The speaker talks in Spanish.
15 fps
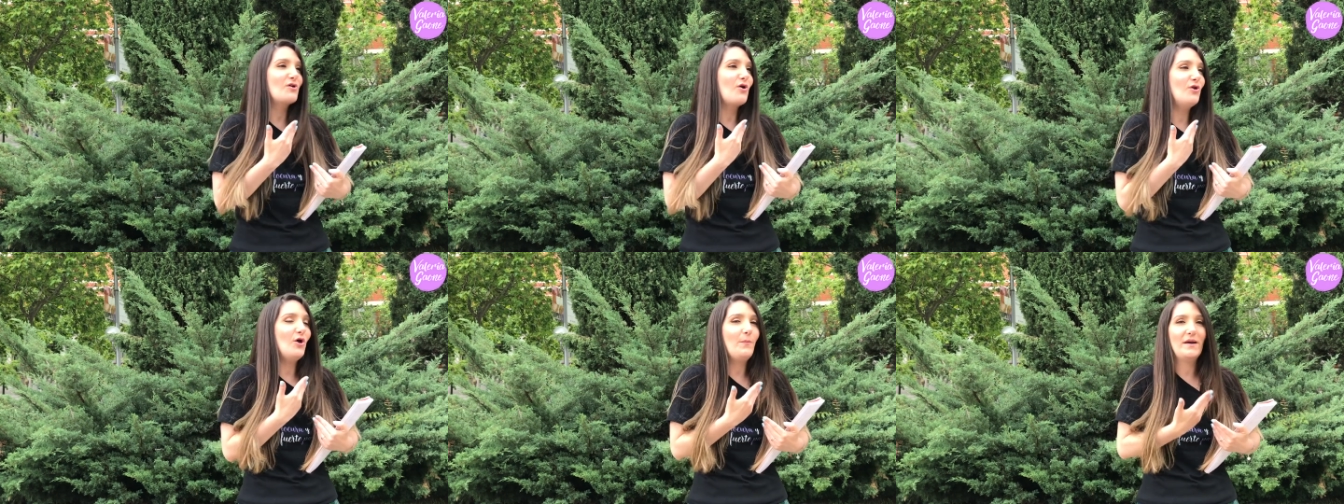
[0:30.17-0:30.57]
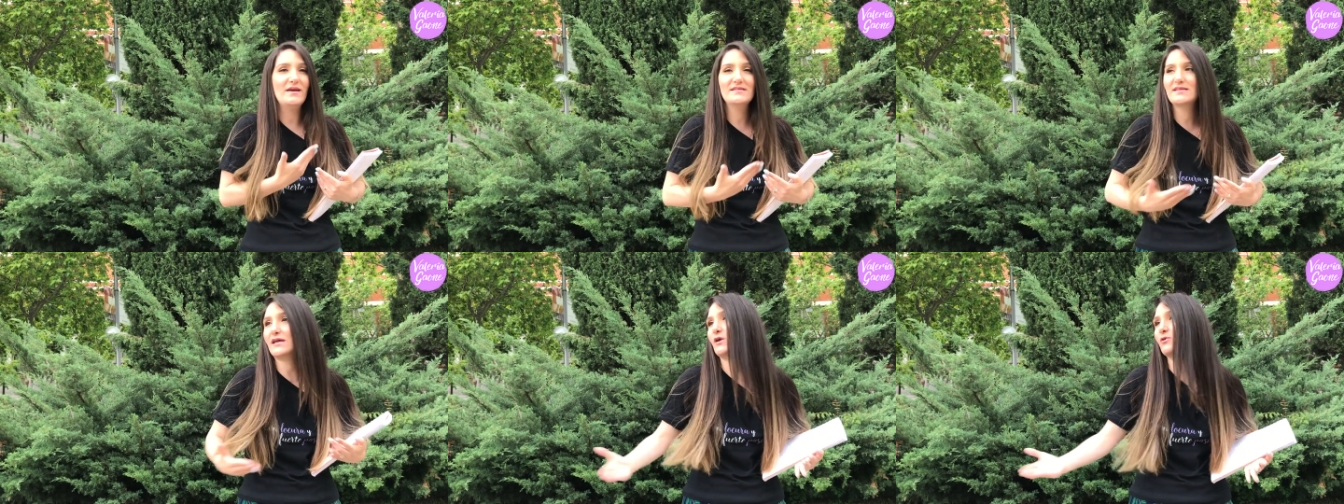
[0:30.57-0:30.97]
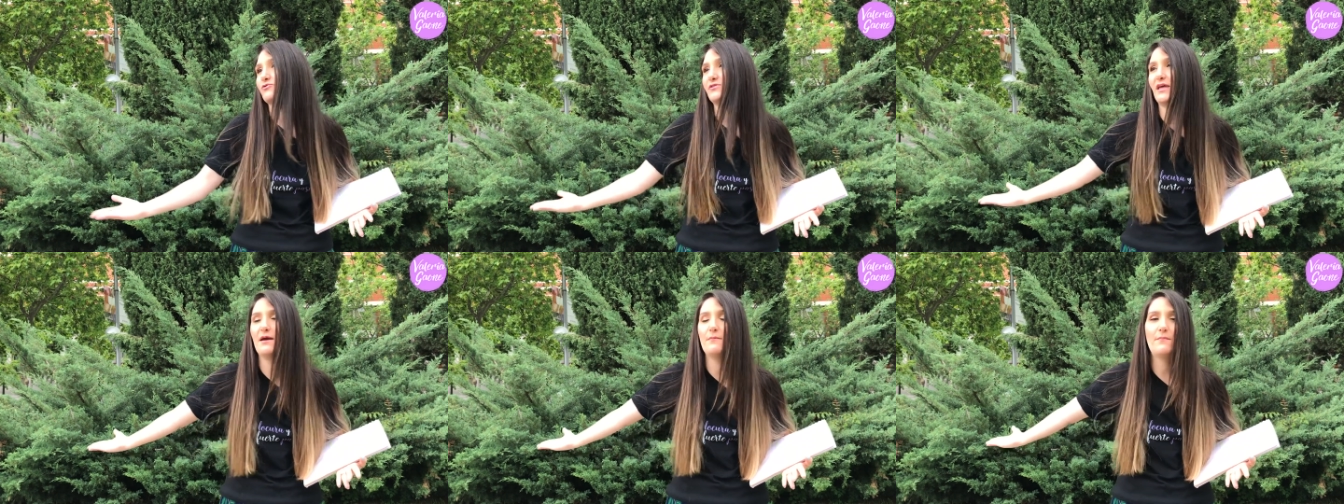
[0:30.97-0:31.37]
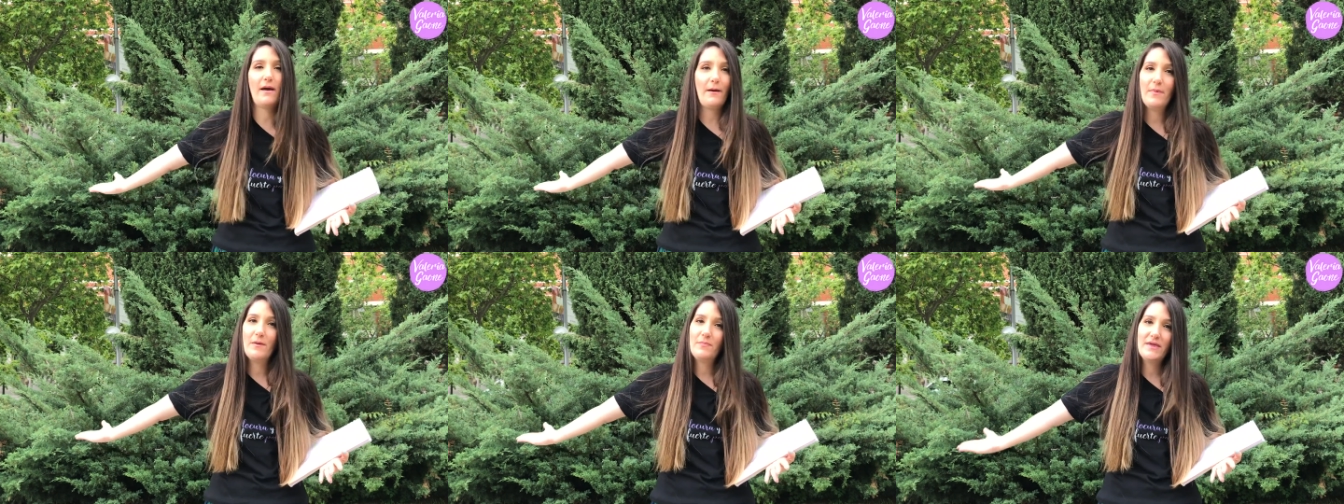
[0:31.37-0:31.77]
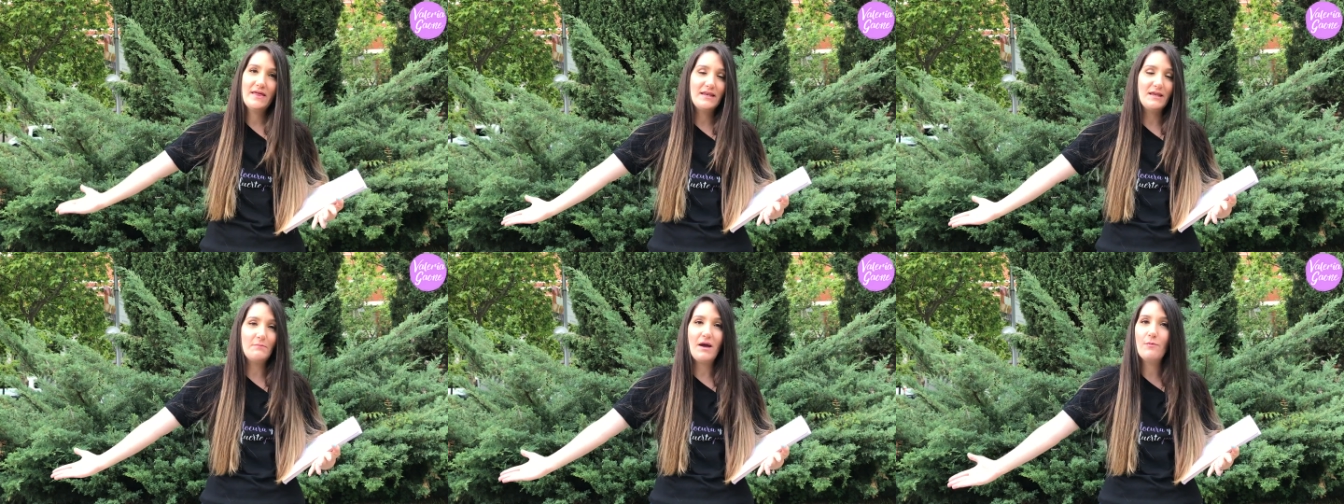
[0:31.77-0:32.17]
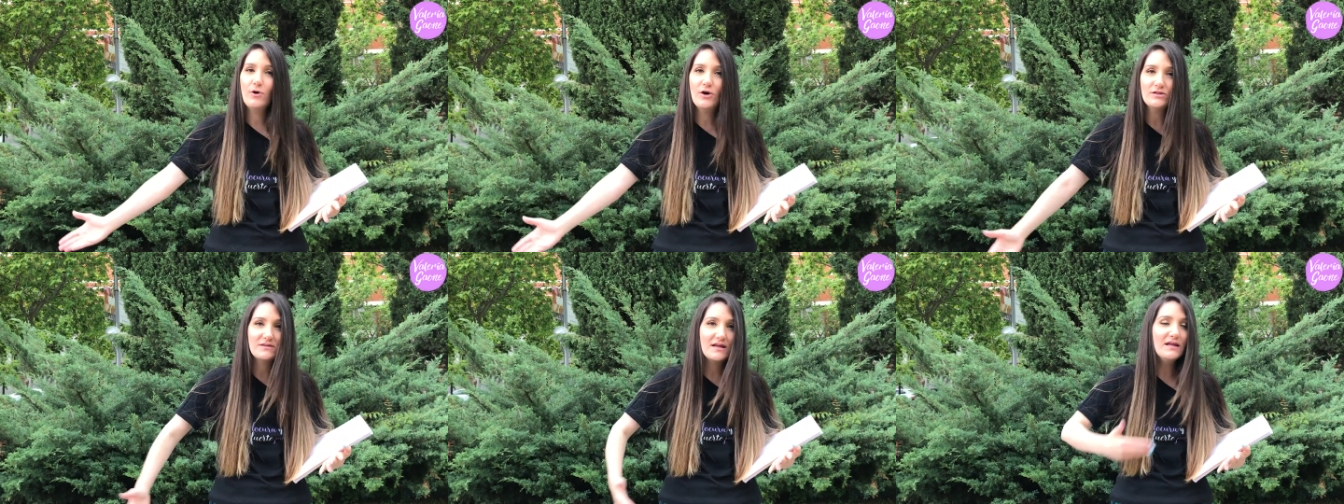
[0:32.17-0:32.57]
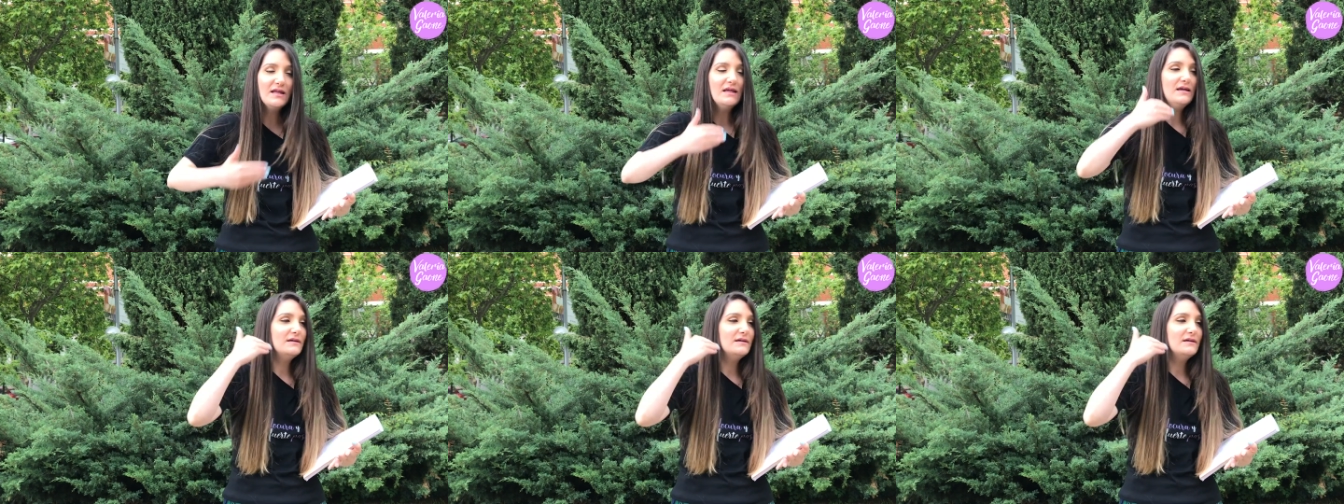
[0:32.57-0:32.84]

con los países que ustedes más me piden y más votan.